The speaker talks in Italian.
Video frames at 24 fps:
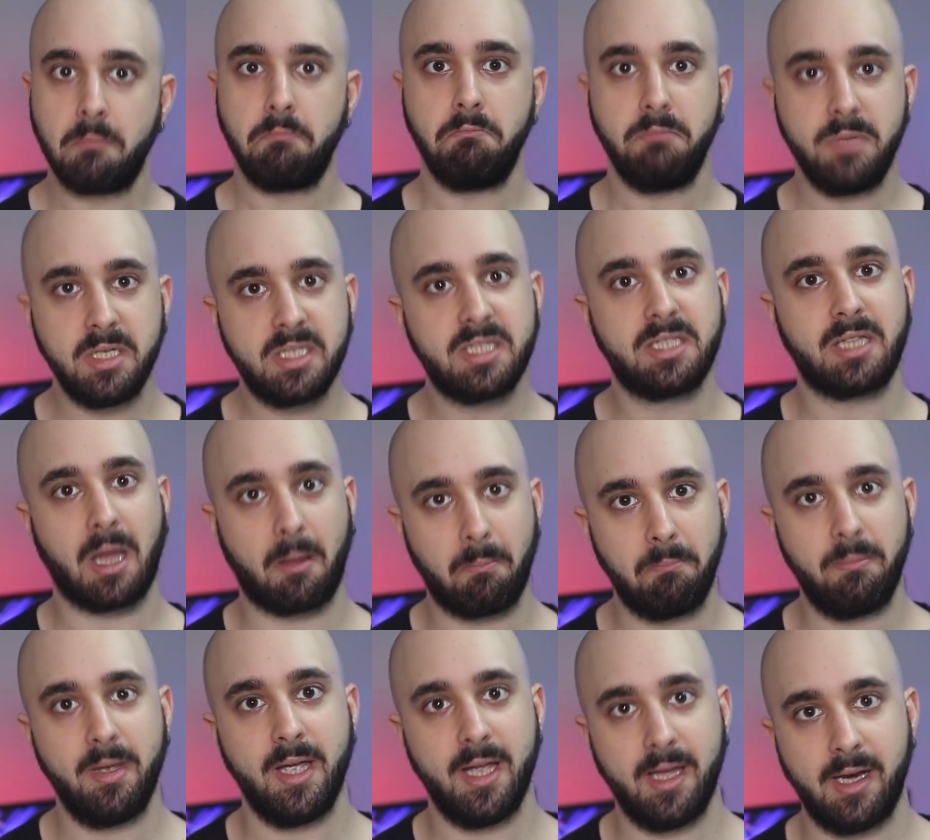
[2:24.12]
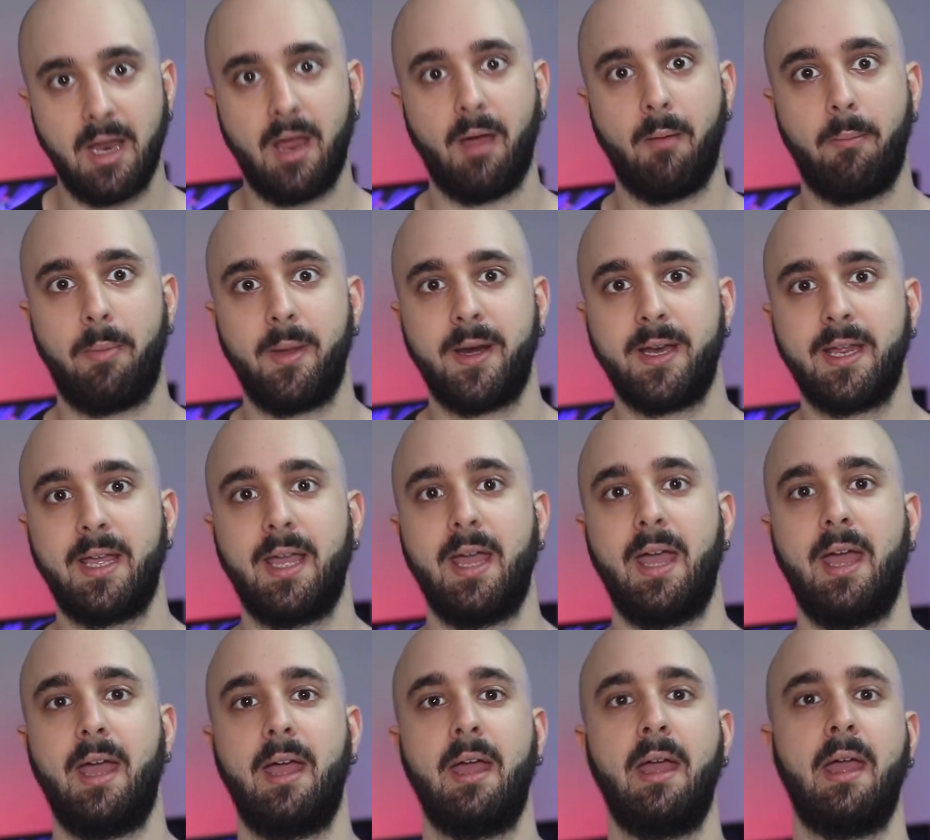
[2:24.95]
mi sta bene
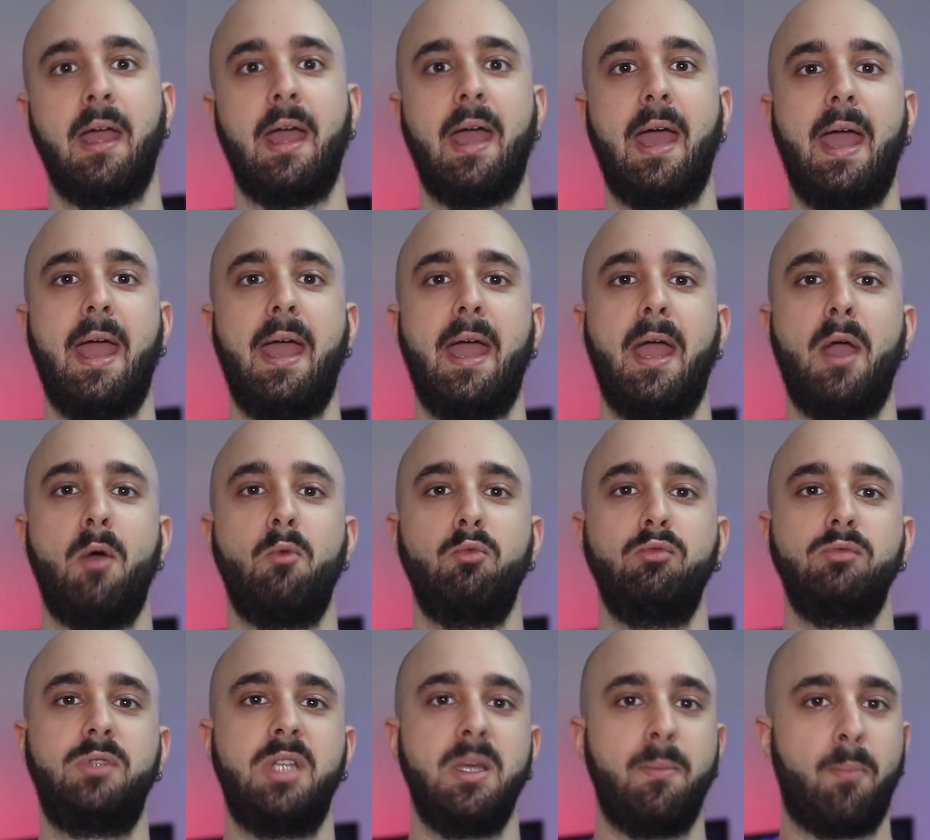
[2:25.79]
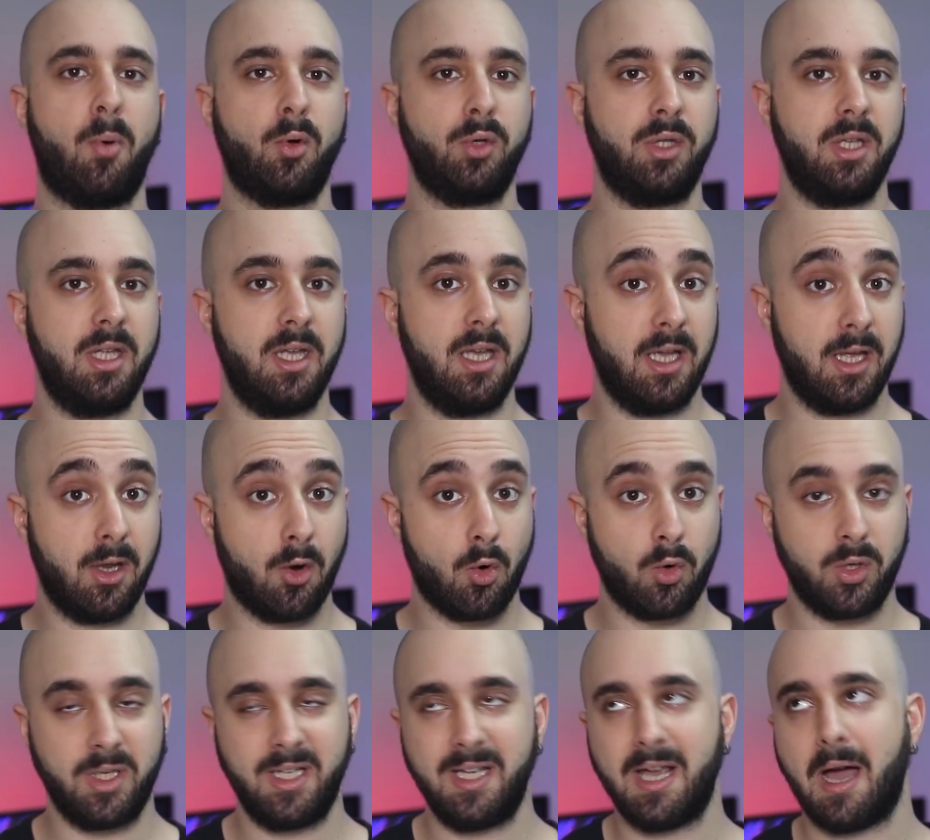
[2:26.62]
perché è un tipo di
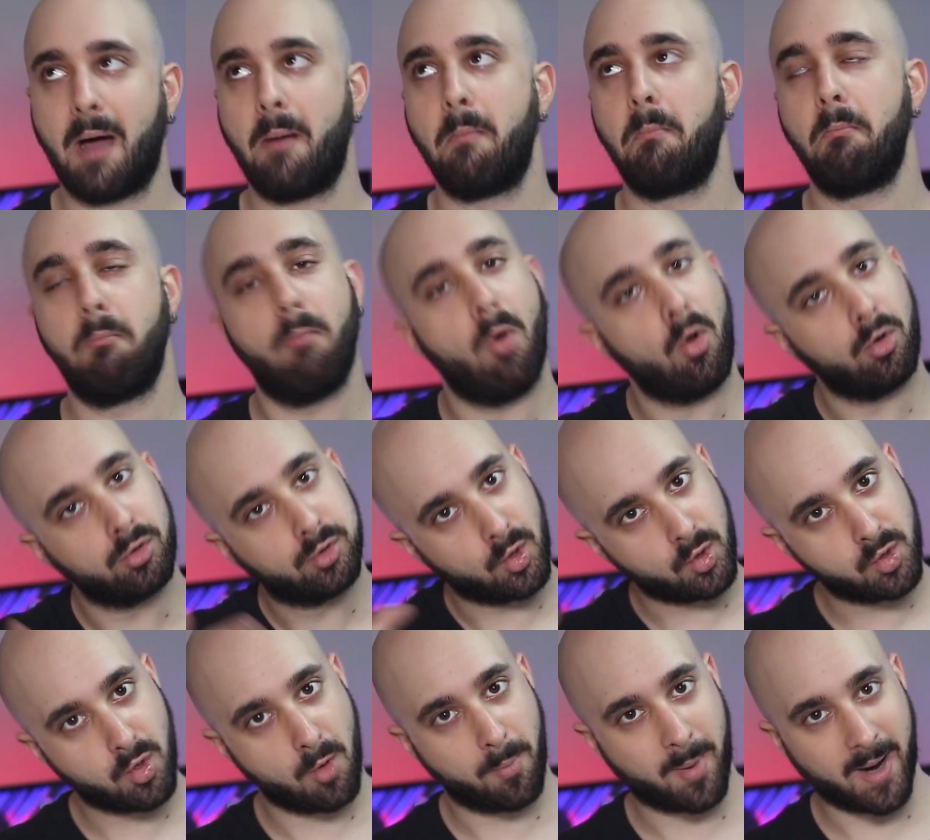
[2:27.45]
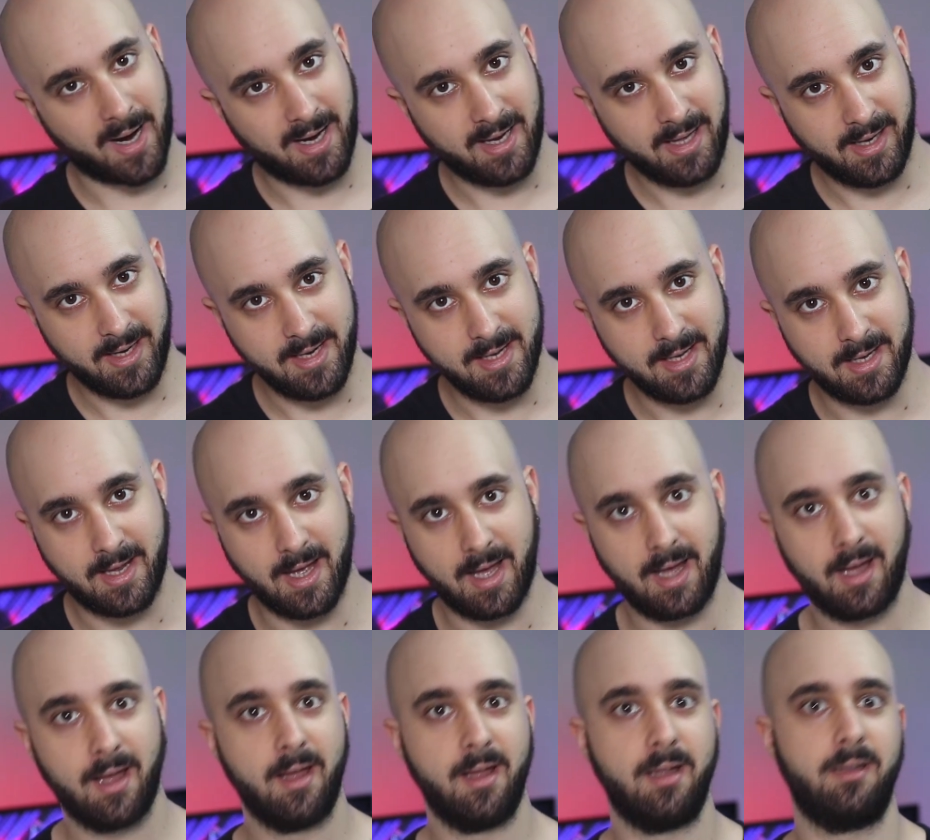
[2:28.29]
ironia molto sopra le
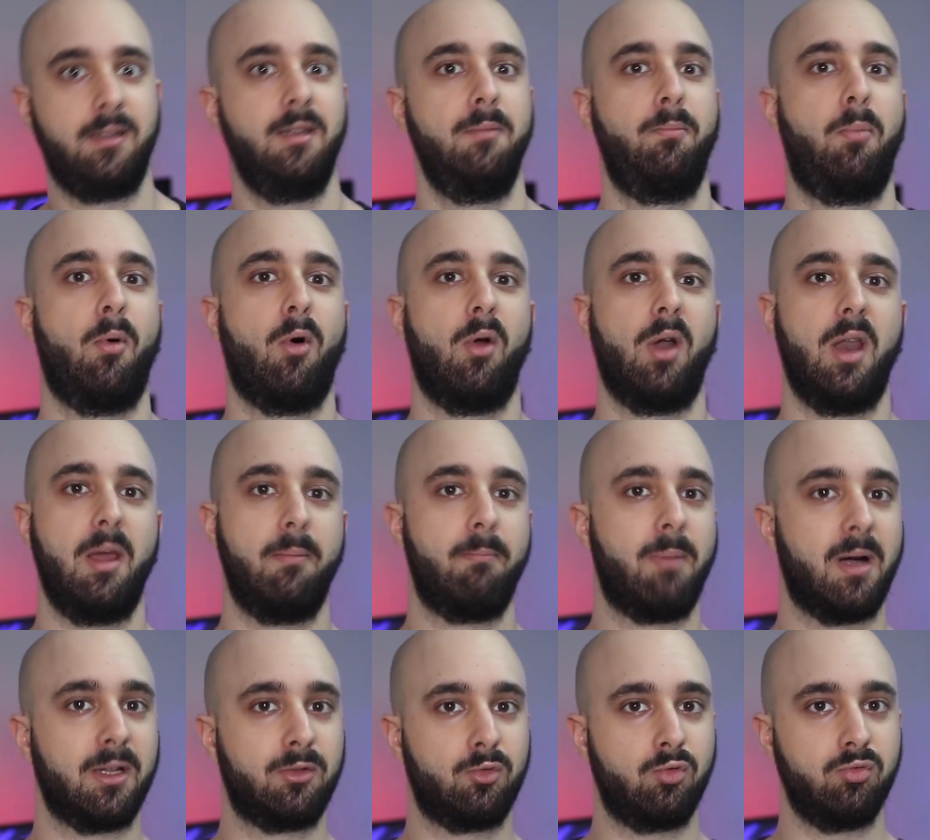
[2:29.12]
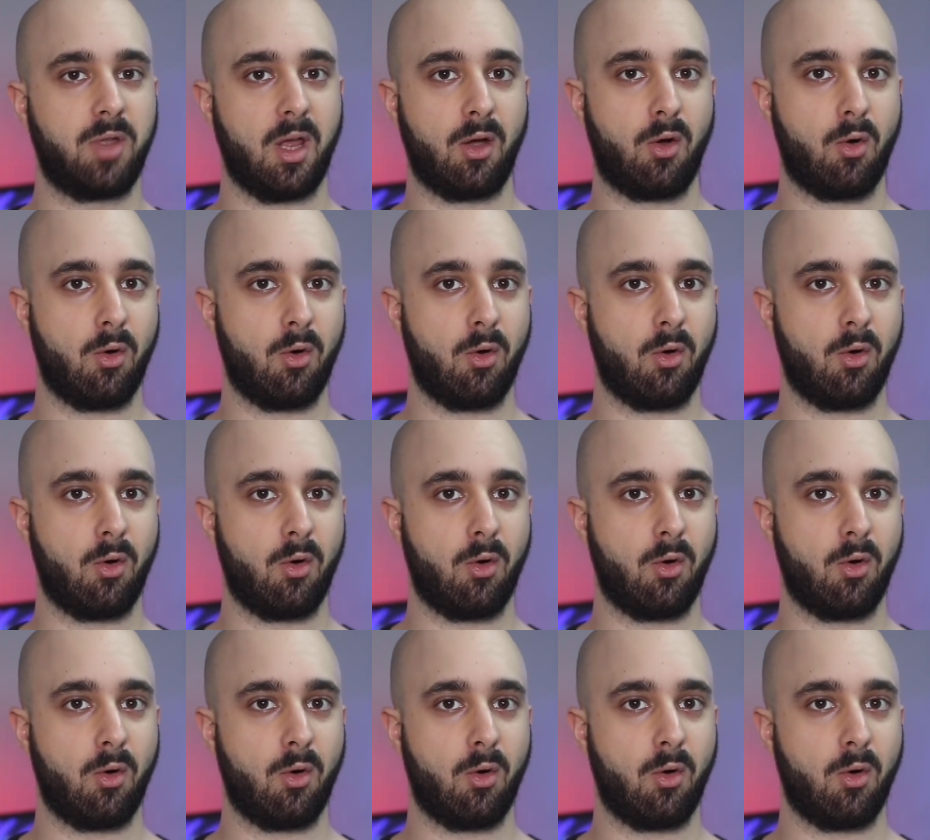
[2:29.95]
righe, tipo le battute